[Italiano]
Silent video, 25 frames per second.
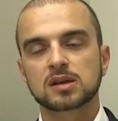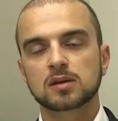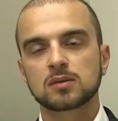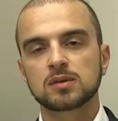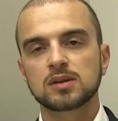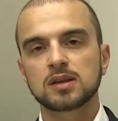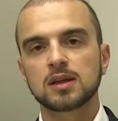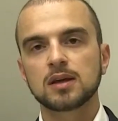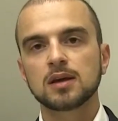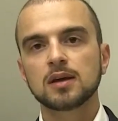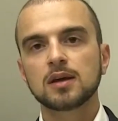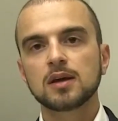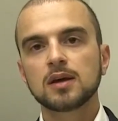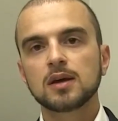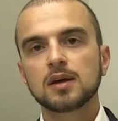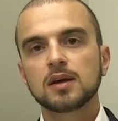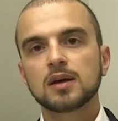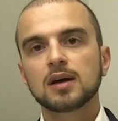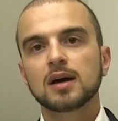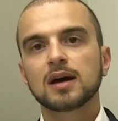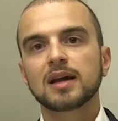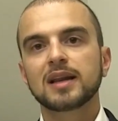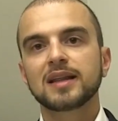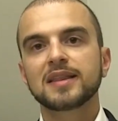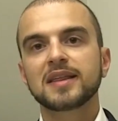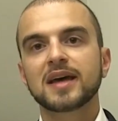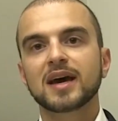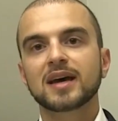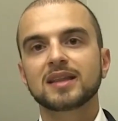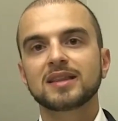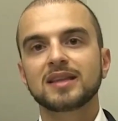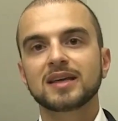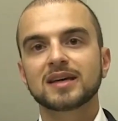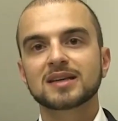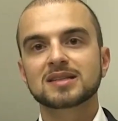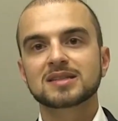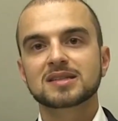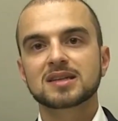Quindi eh, l'idea è
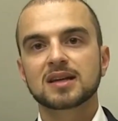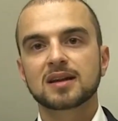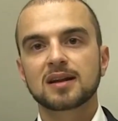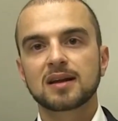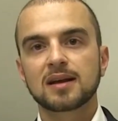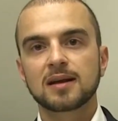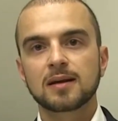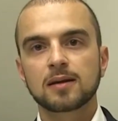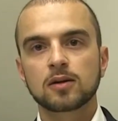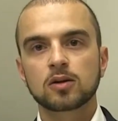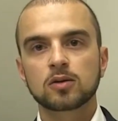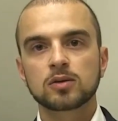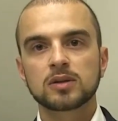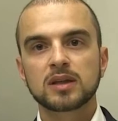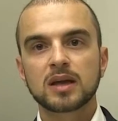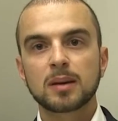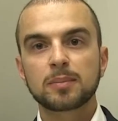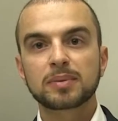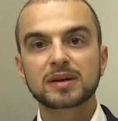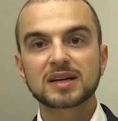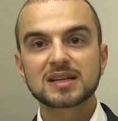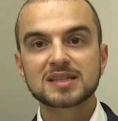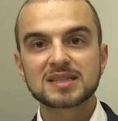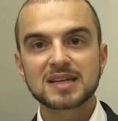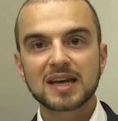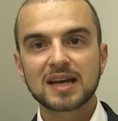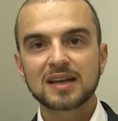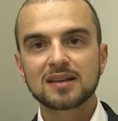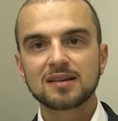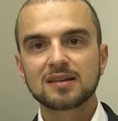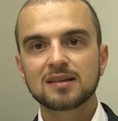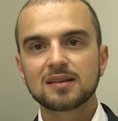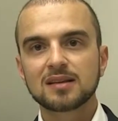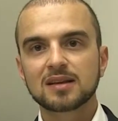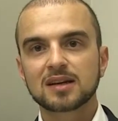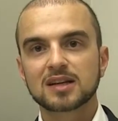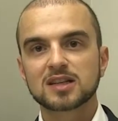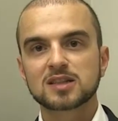di essere dire,
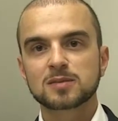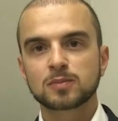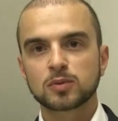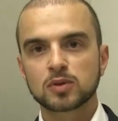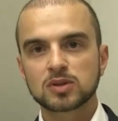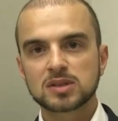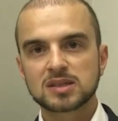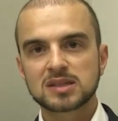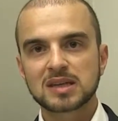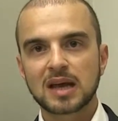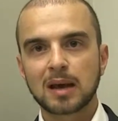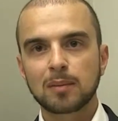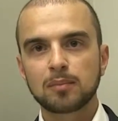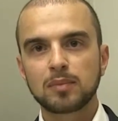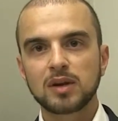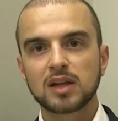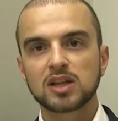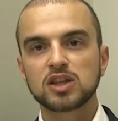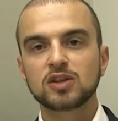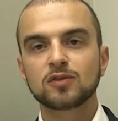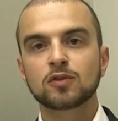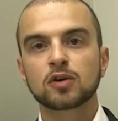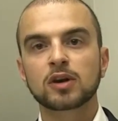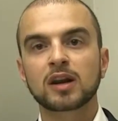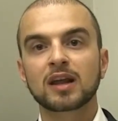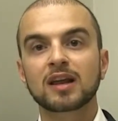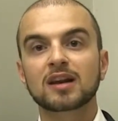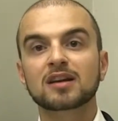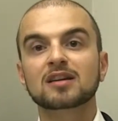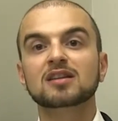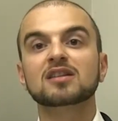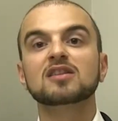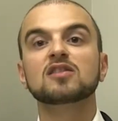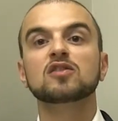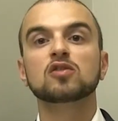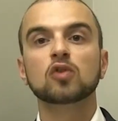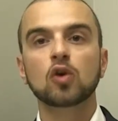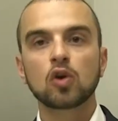presenti, responsabili e di voler
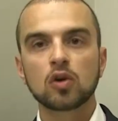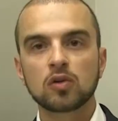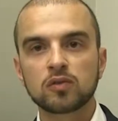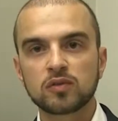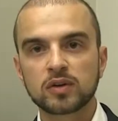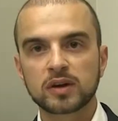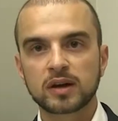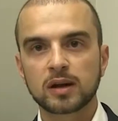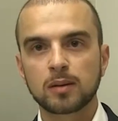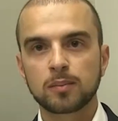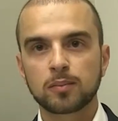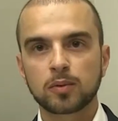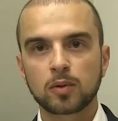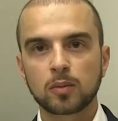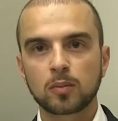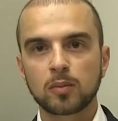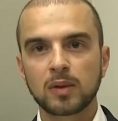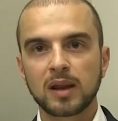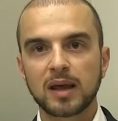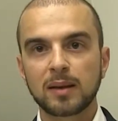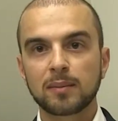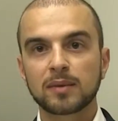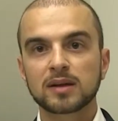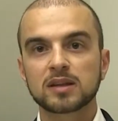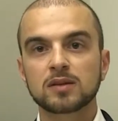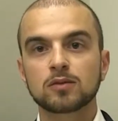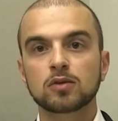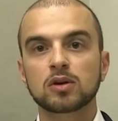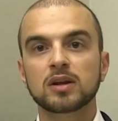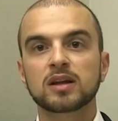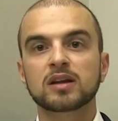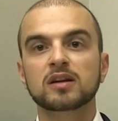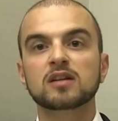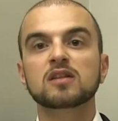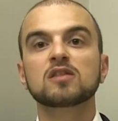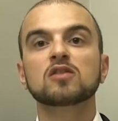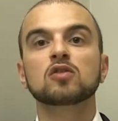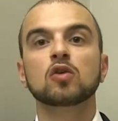risolvere il problema, di
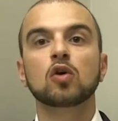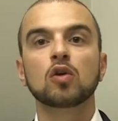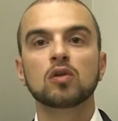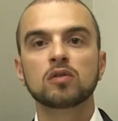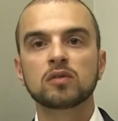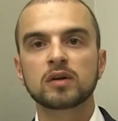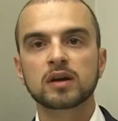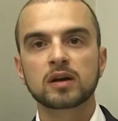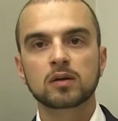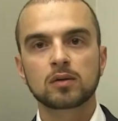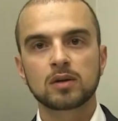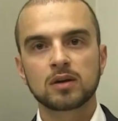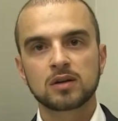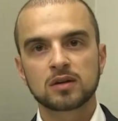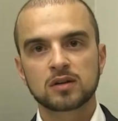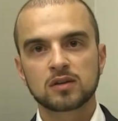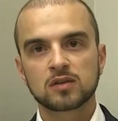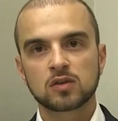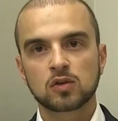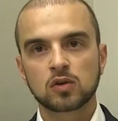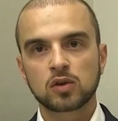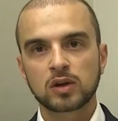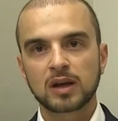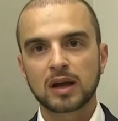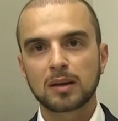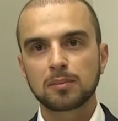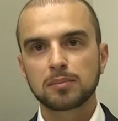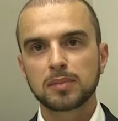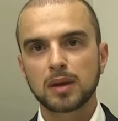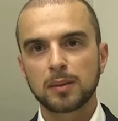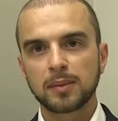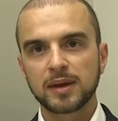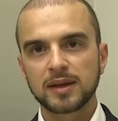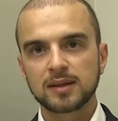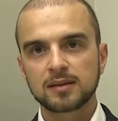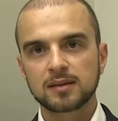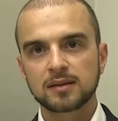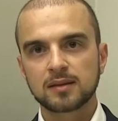voler risolvere quelle che sono sono i
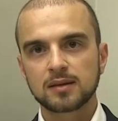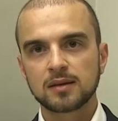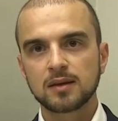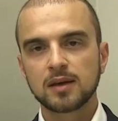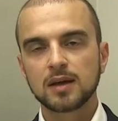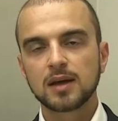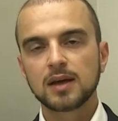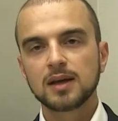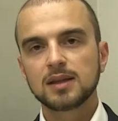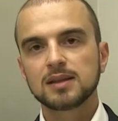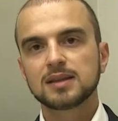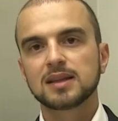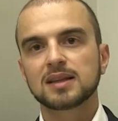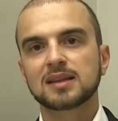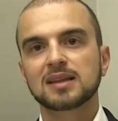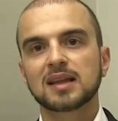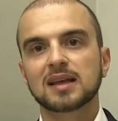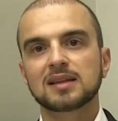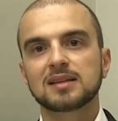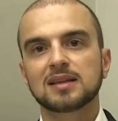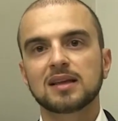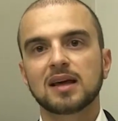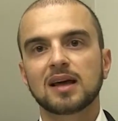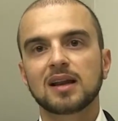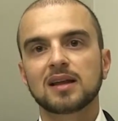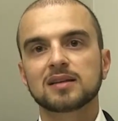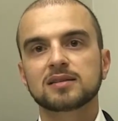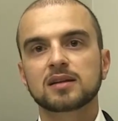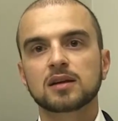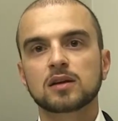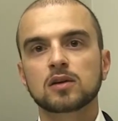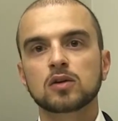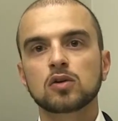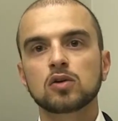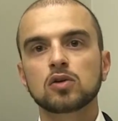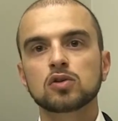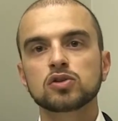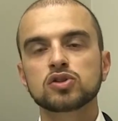cambiamenti dettati dalla
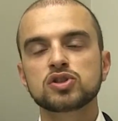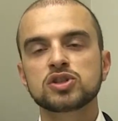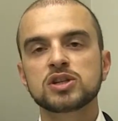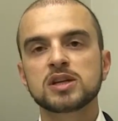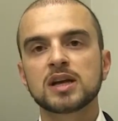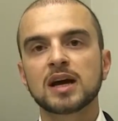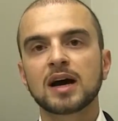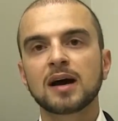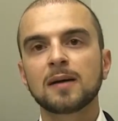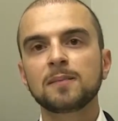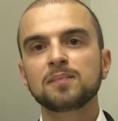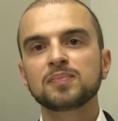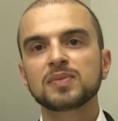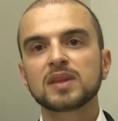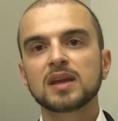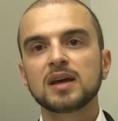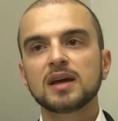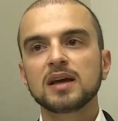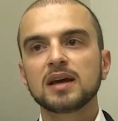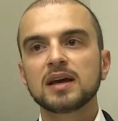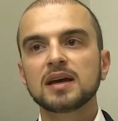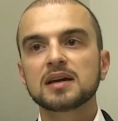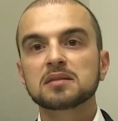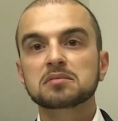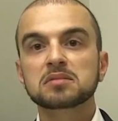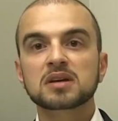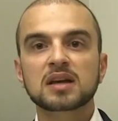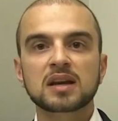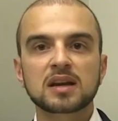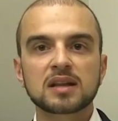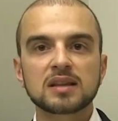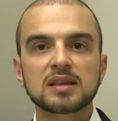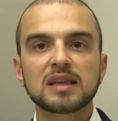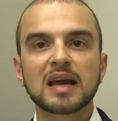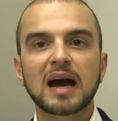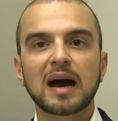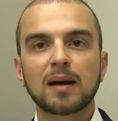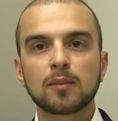tecnologia e
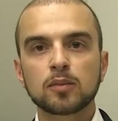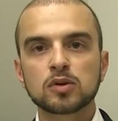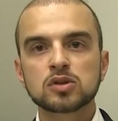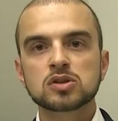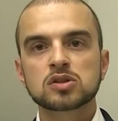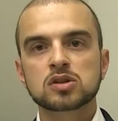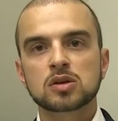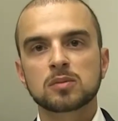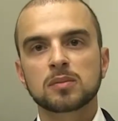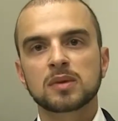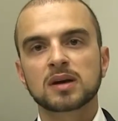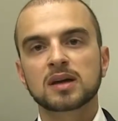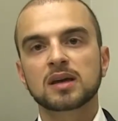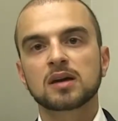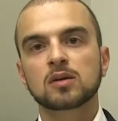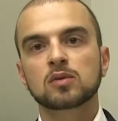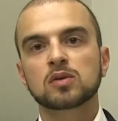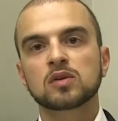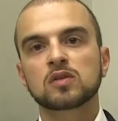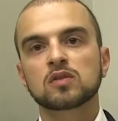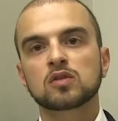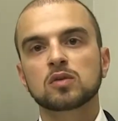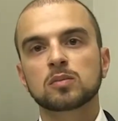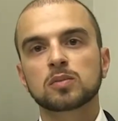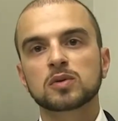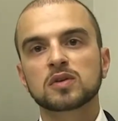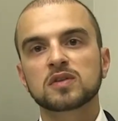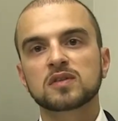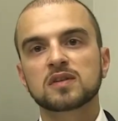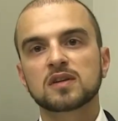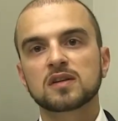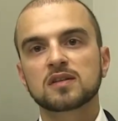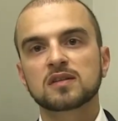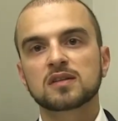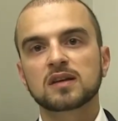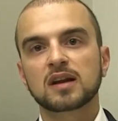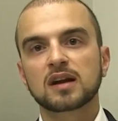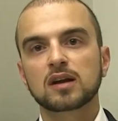crediamo insomma, che questo possa
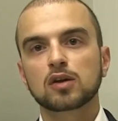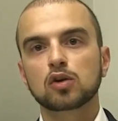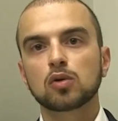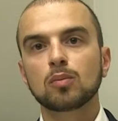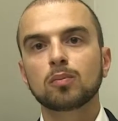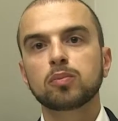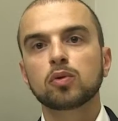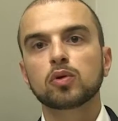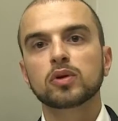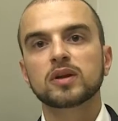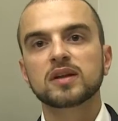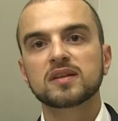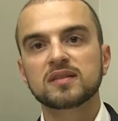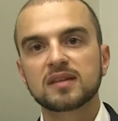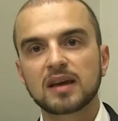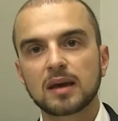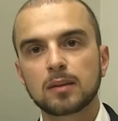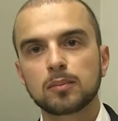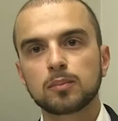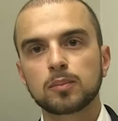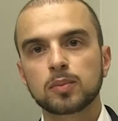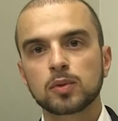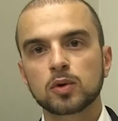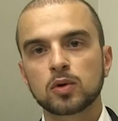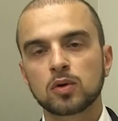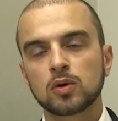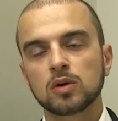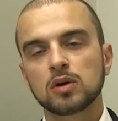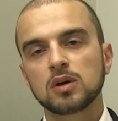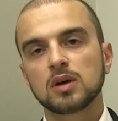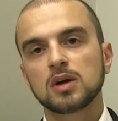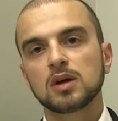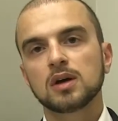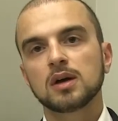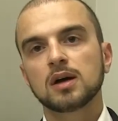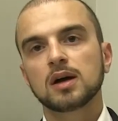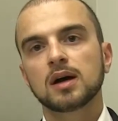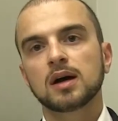essere anche un po' un esempio
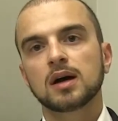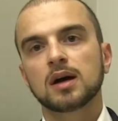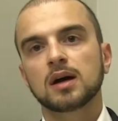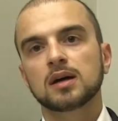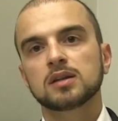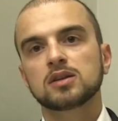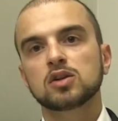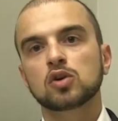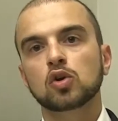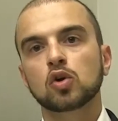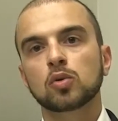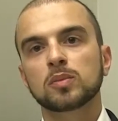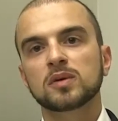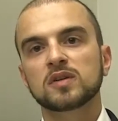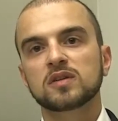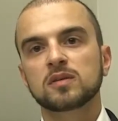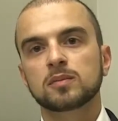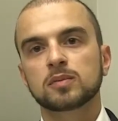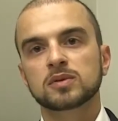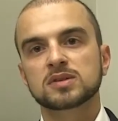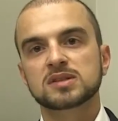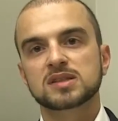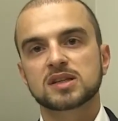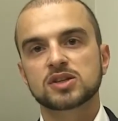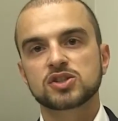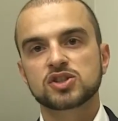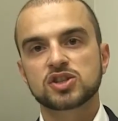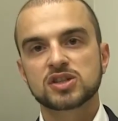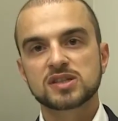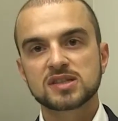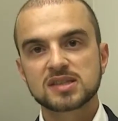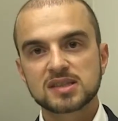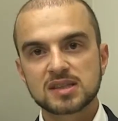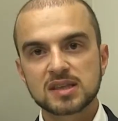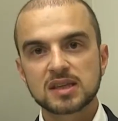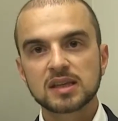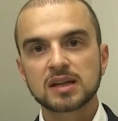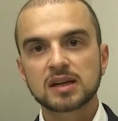uh, di come si possa
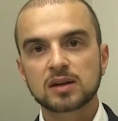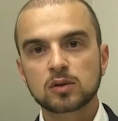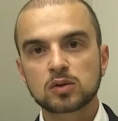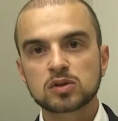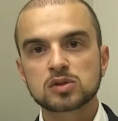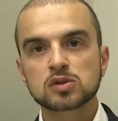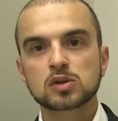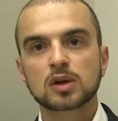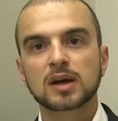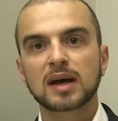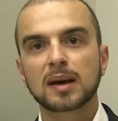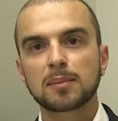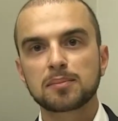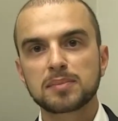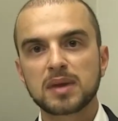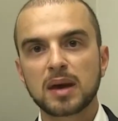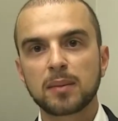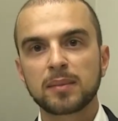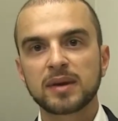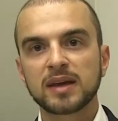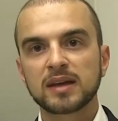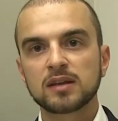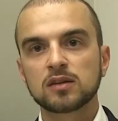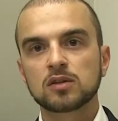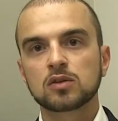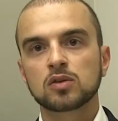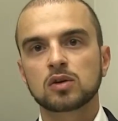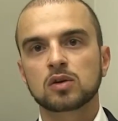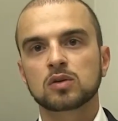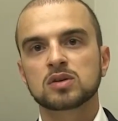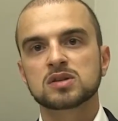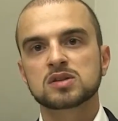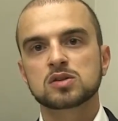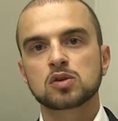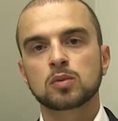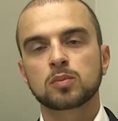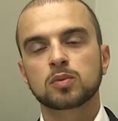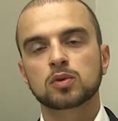gestire questo cambiamento e
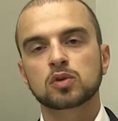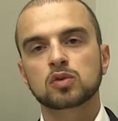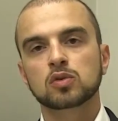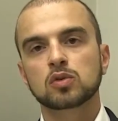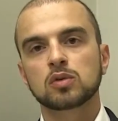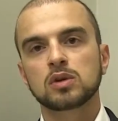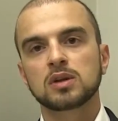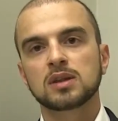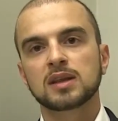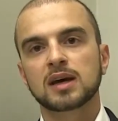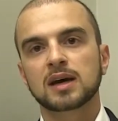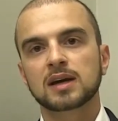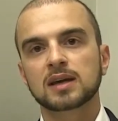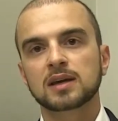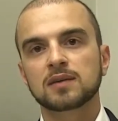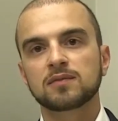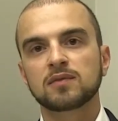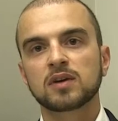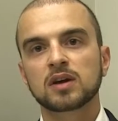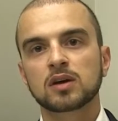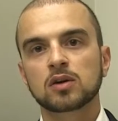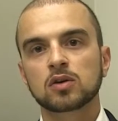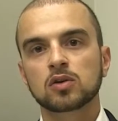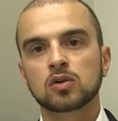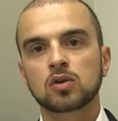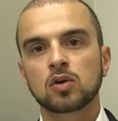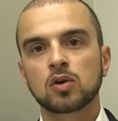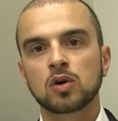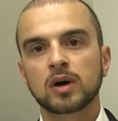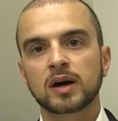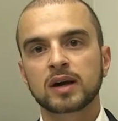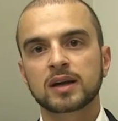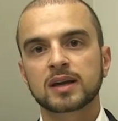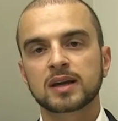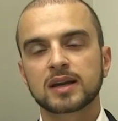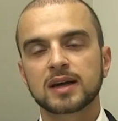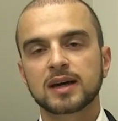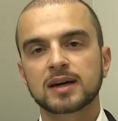queste opportunità che vengono a
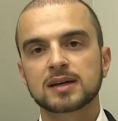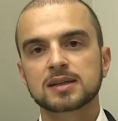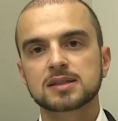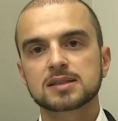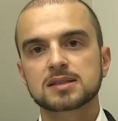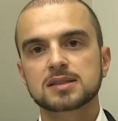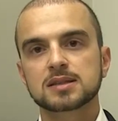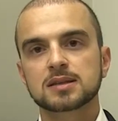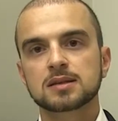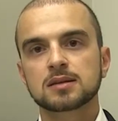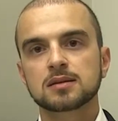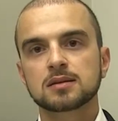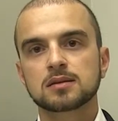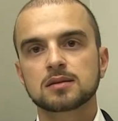crearsi.